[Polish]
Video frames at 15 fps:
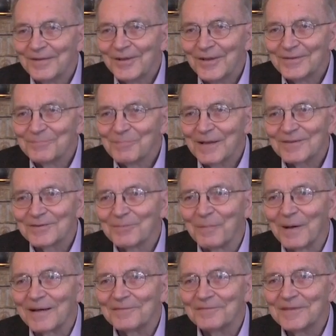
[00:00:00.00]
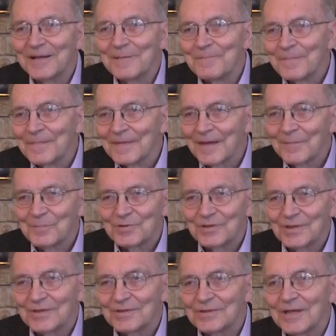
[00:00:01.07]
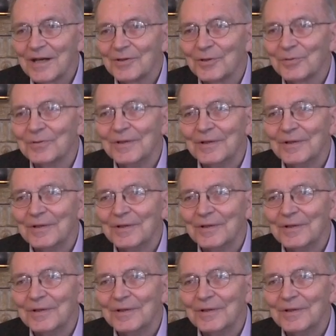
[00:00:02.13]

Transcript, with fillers: To jest bardzo barwne. Tam przyjeżdżają